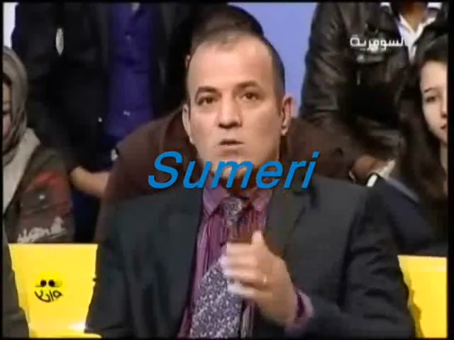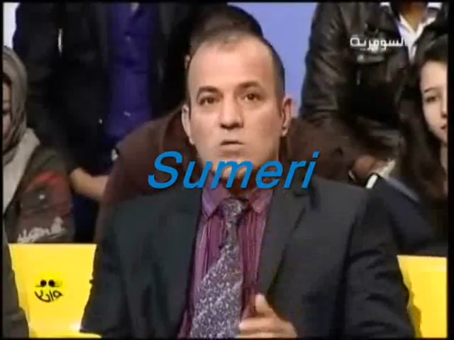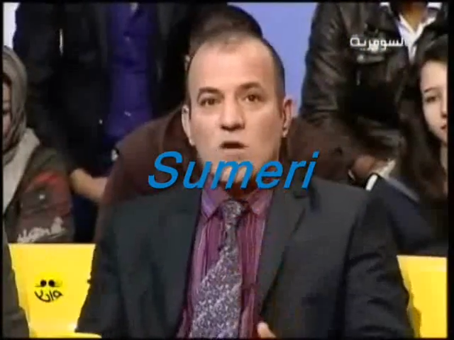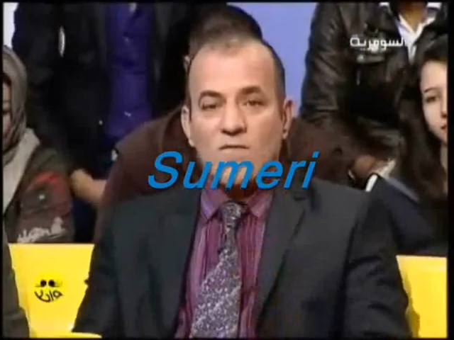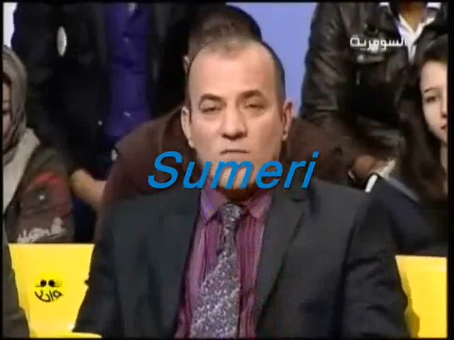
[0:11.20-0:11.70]

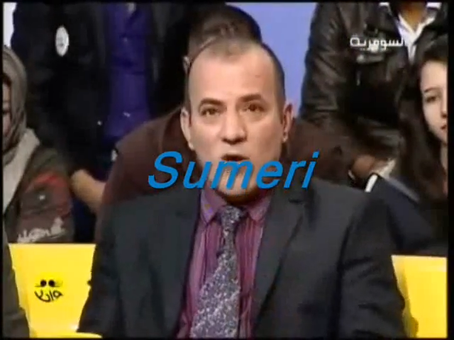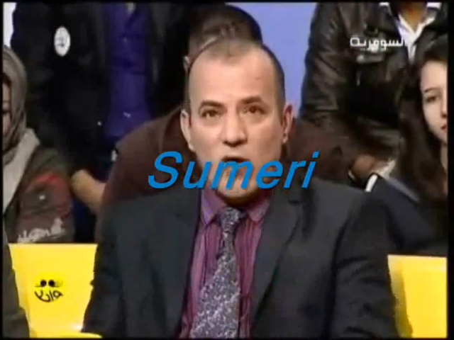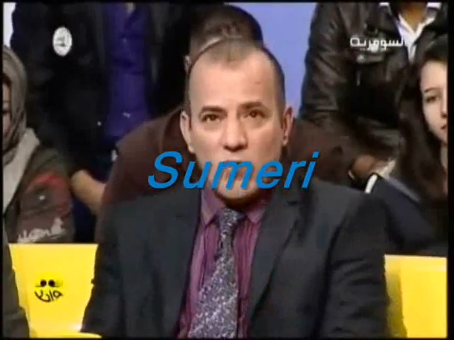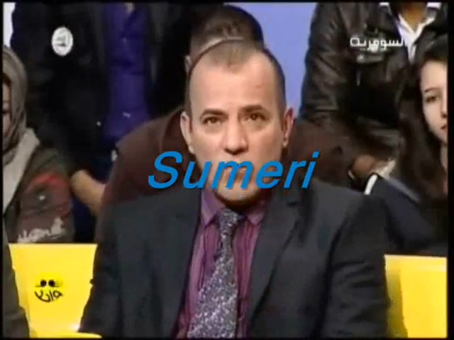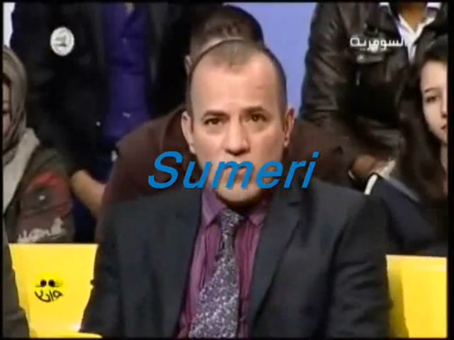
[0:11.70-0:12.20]
شاف ابو
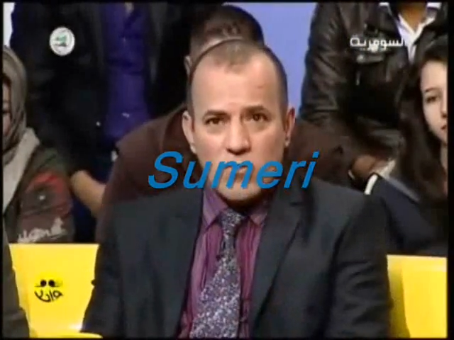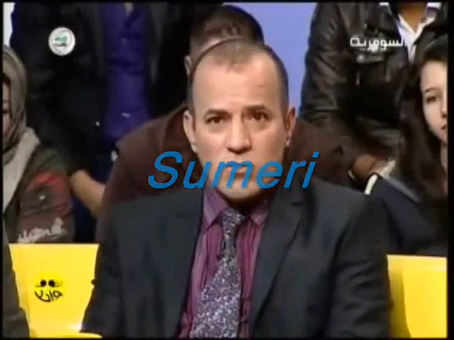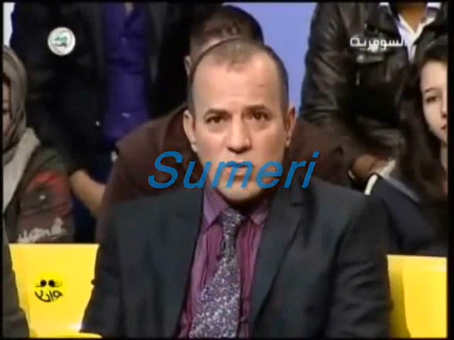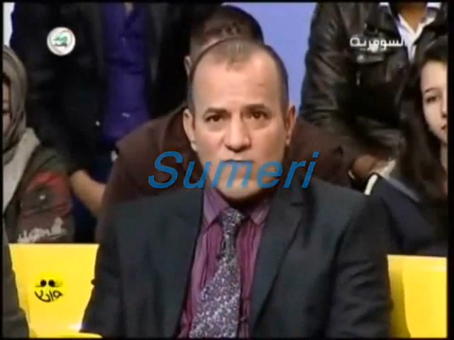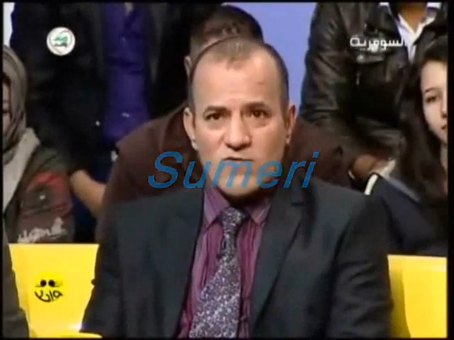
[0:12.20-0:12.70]
هارون
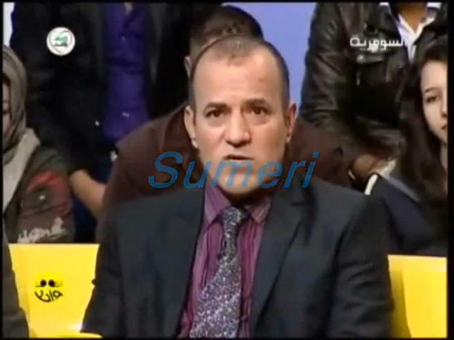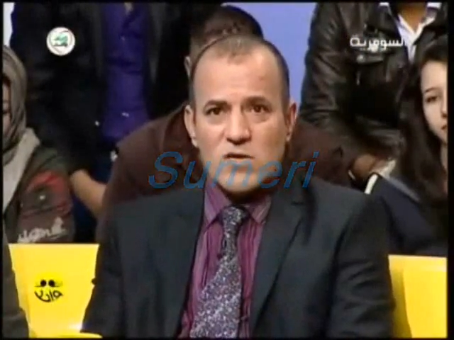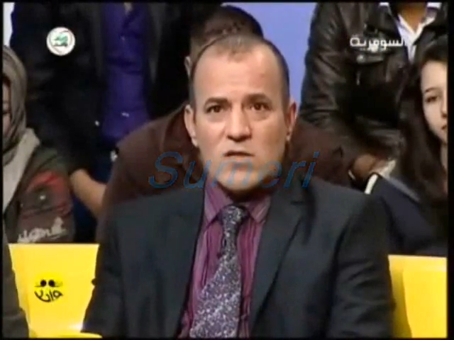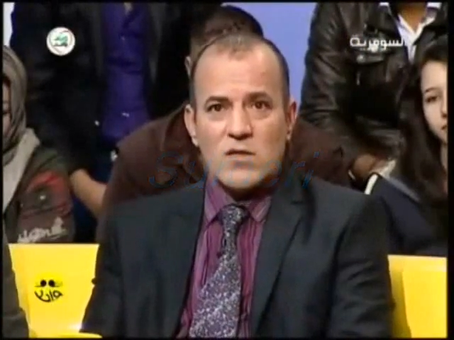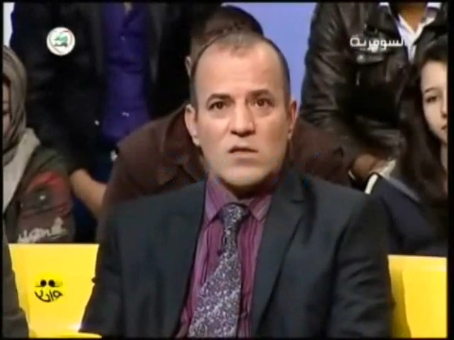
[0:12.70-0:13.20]
شاف
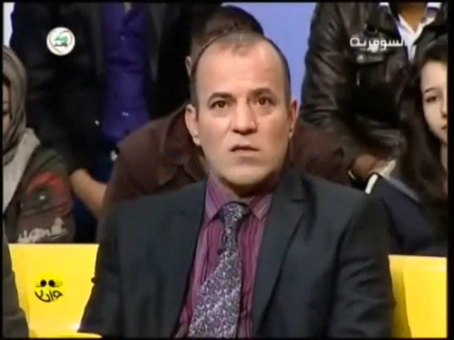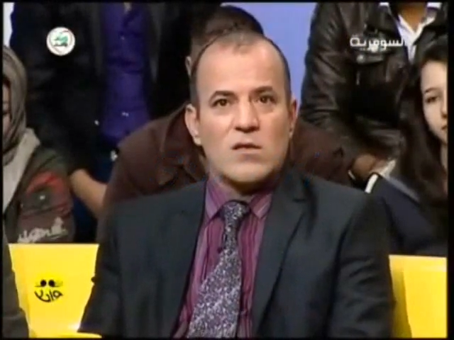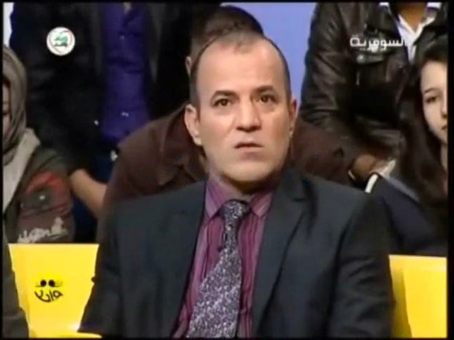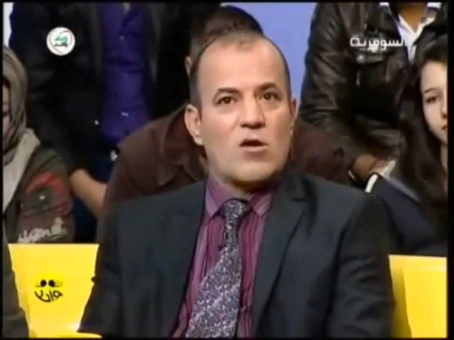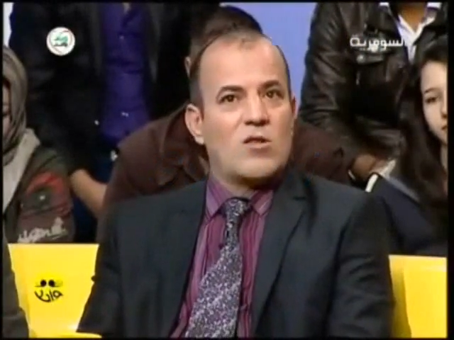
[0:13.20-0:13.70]
شكله
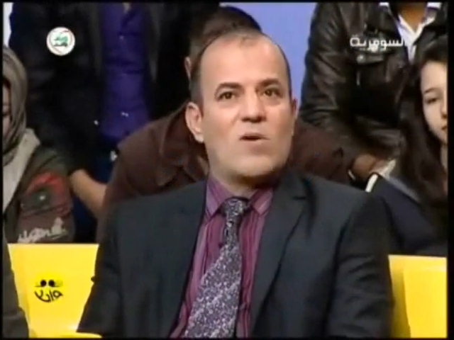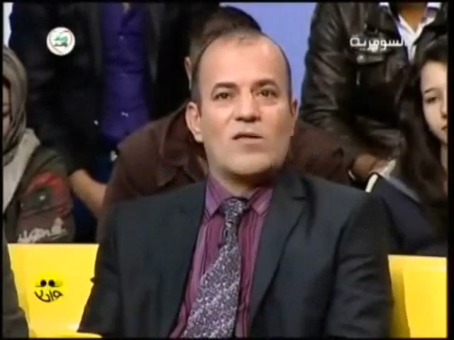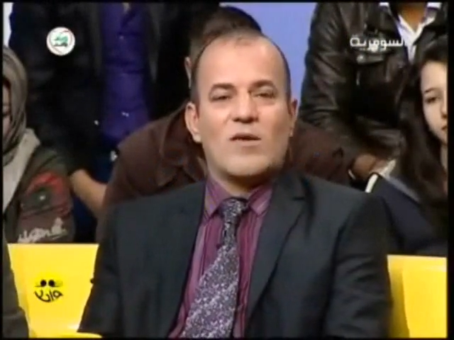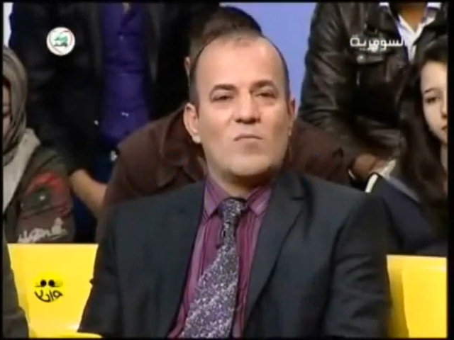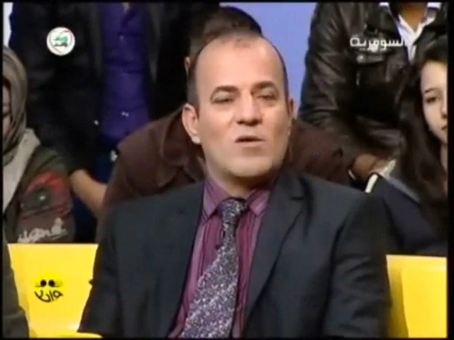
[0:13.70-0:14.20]
قال
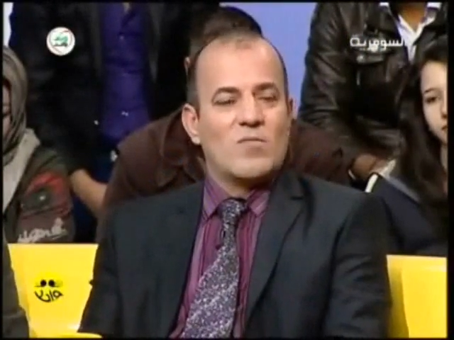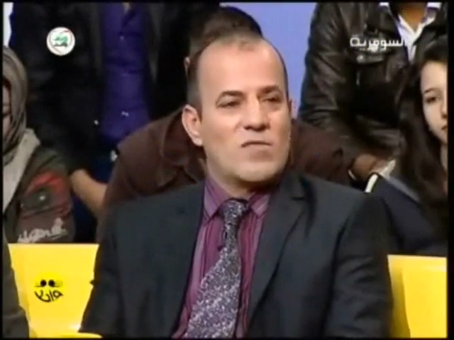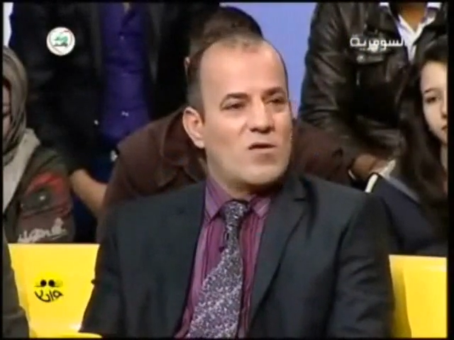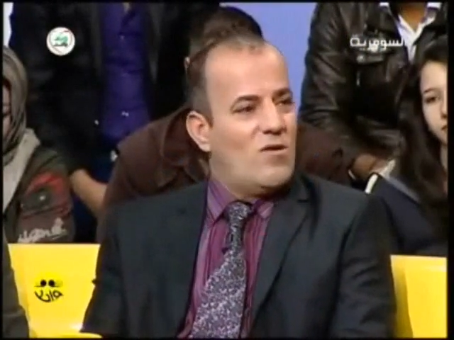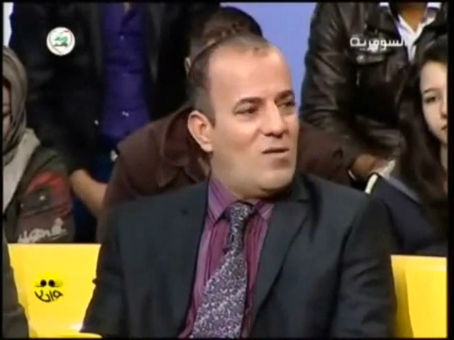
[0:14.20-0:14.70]
بعد عمك
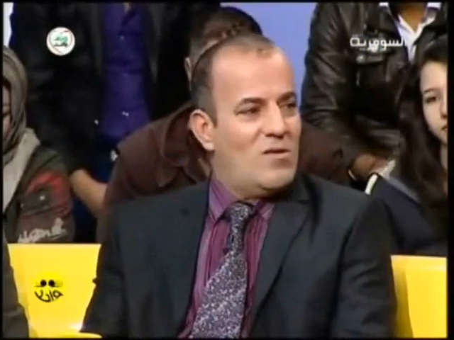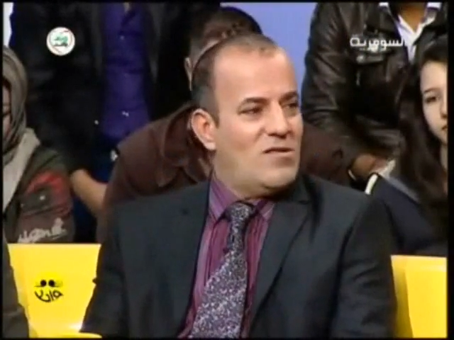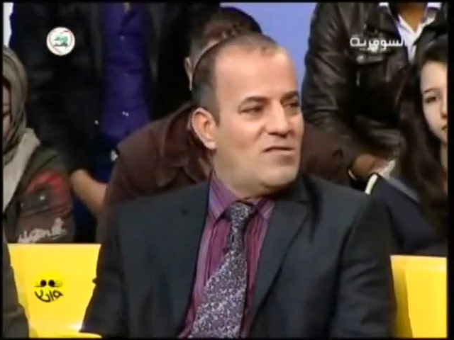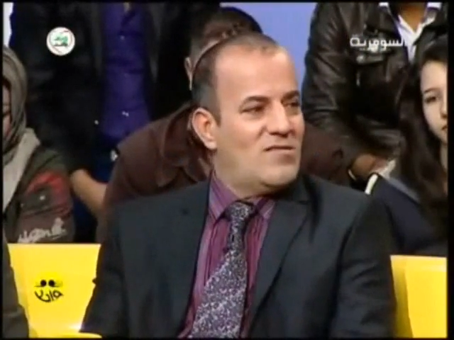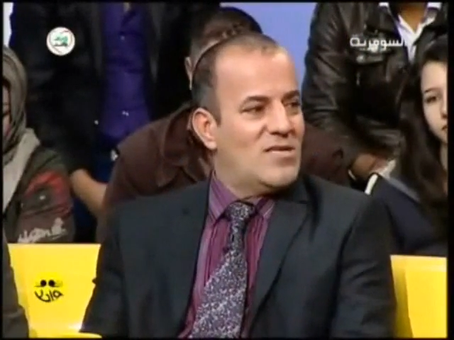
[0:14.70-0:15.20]
مسوي
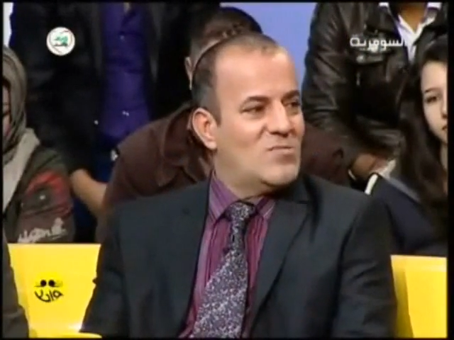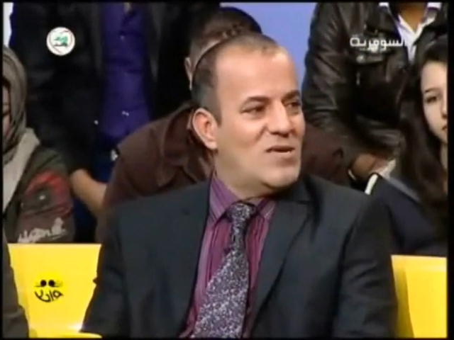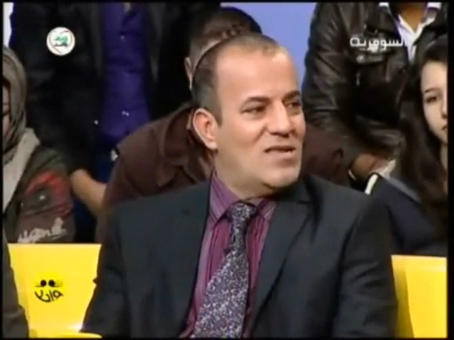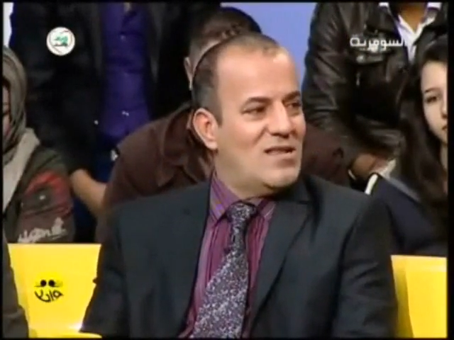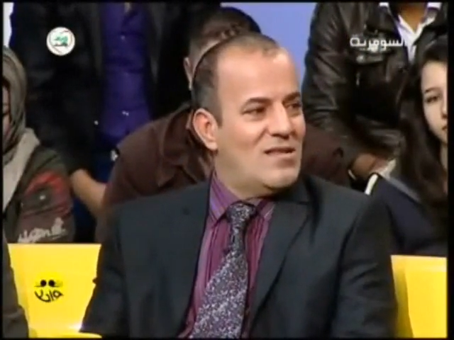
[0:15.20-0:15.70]
عمليه
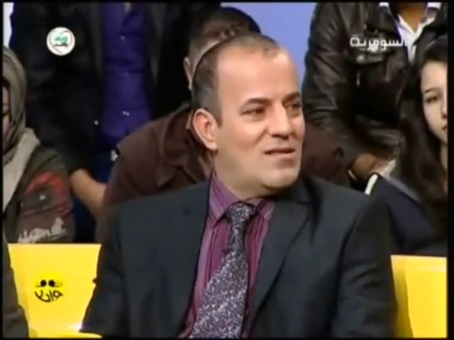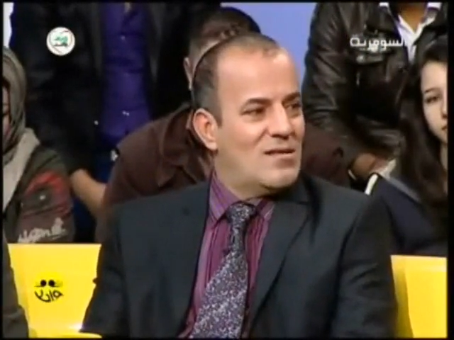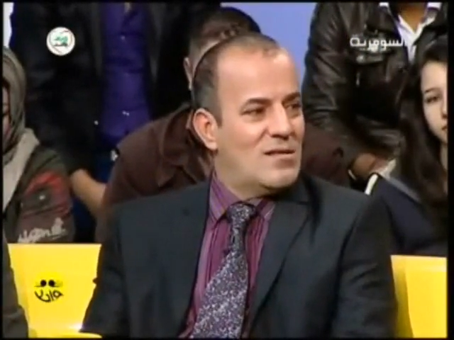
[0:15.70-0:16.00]
تجميل ايه